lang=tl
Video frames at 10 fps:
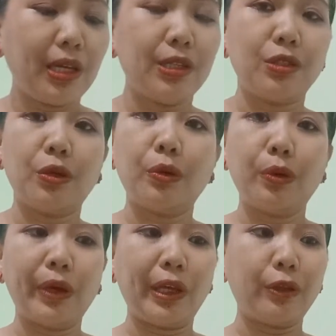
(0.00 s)

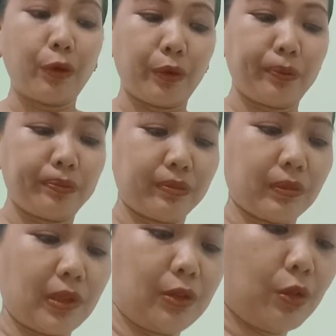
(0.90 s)
So, ito.
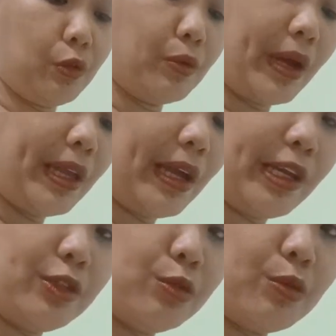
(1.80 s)
Ito yung
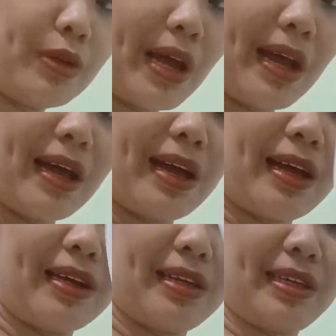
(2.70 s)
kanyang itsura.
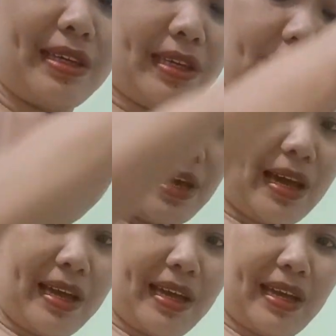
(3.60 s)

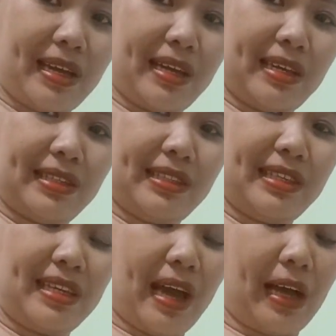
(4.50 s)
Yan.
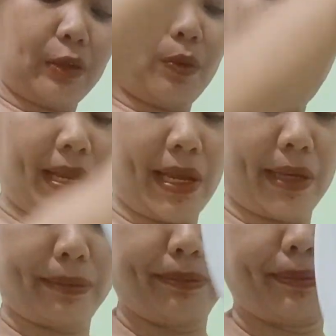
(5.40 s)
Kakatuwa lang.